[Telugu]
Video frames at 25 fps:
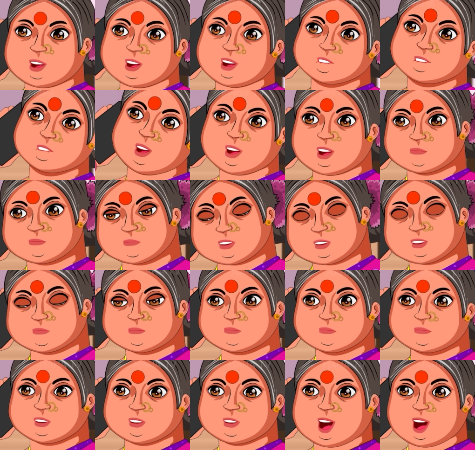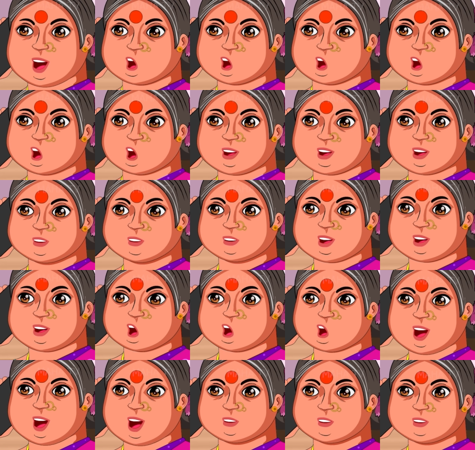అవునరా అది వెళ్ళగానే
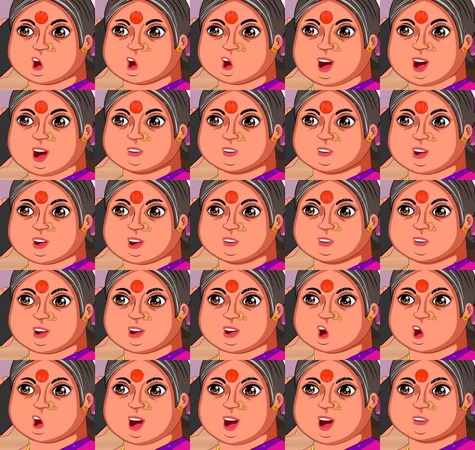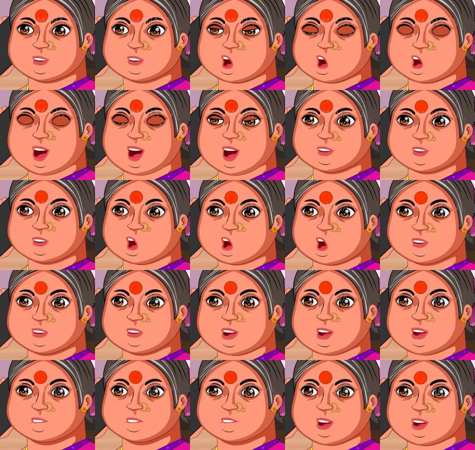నీకు ఇంకో పెళ్లి చేసి బోలెడు కట్టం
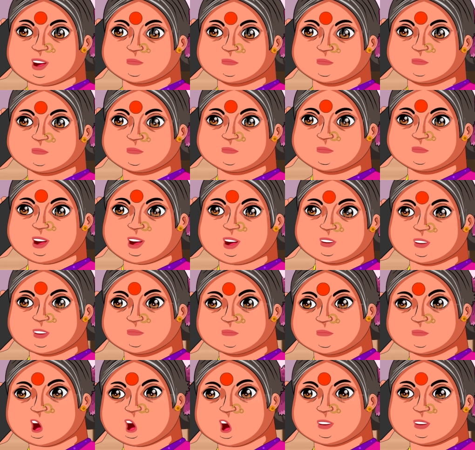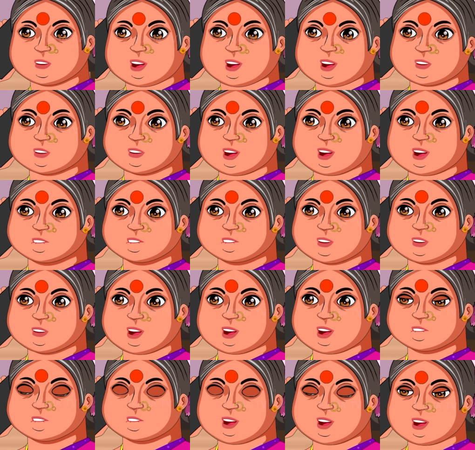తీసుకొచ్చేదాన్ని ఇప్పటికైనా ఏం
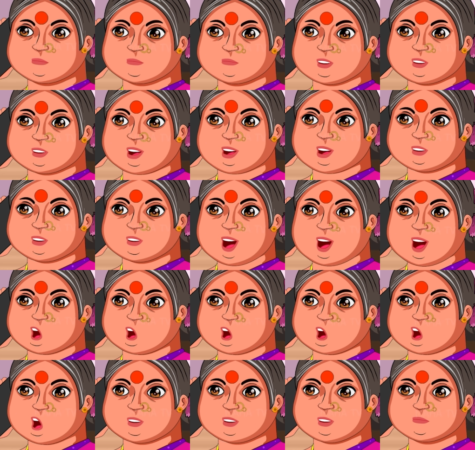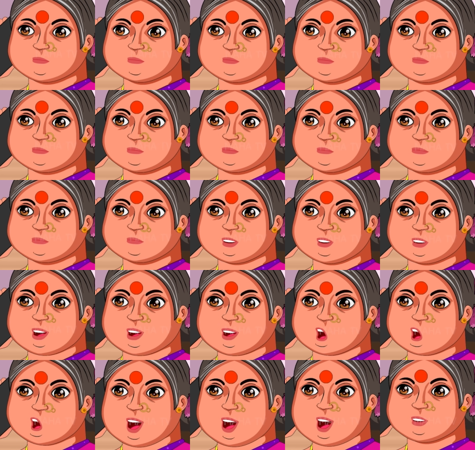మించిపోలేదు పోతే పోయిందిలే
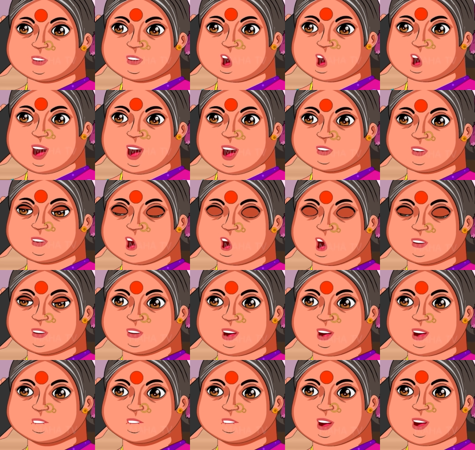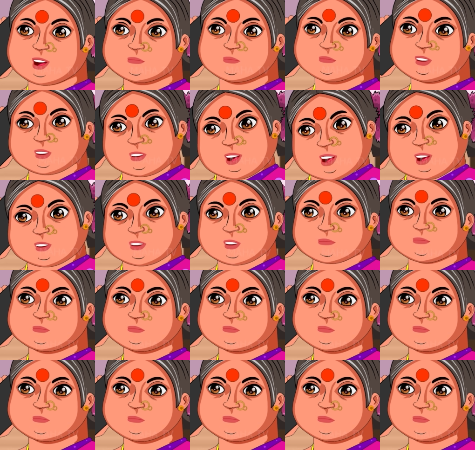నీకు ఇంకో పెళ్లి చేద్దామనుకుంటున్నారా